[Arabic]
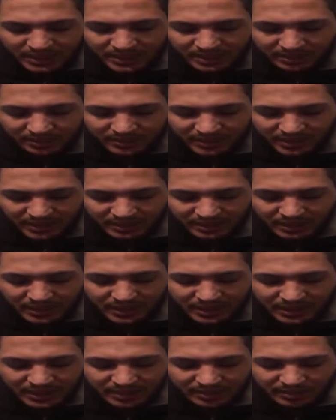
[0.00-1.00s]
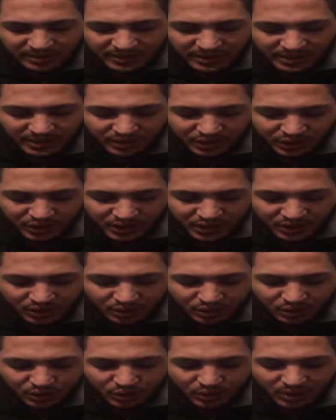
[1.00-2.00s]
الانيميت خلي الانيميت اخر شيء
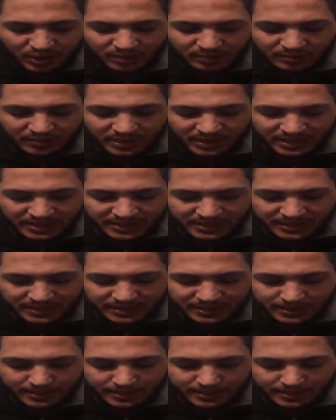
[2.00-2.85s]
يخشوا على الماسك